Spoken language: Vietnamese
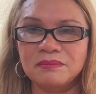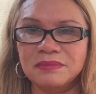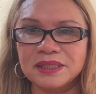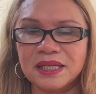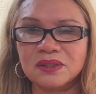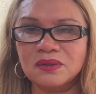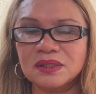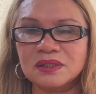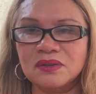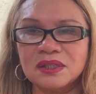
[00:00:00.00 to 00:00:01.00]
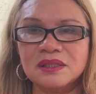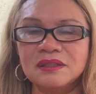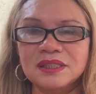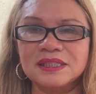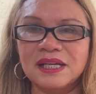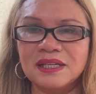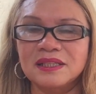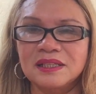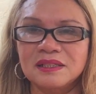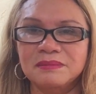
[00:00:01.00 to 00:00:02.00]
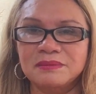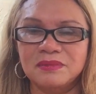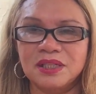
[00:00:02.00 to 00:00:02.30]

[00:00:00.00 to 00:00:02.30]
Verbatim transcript: mình nhét chỗ cái chỗ cái cửa người ta mình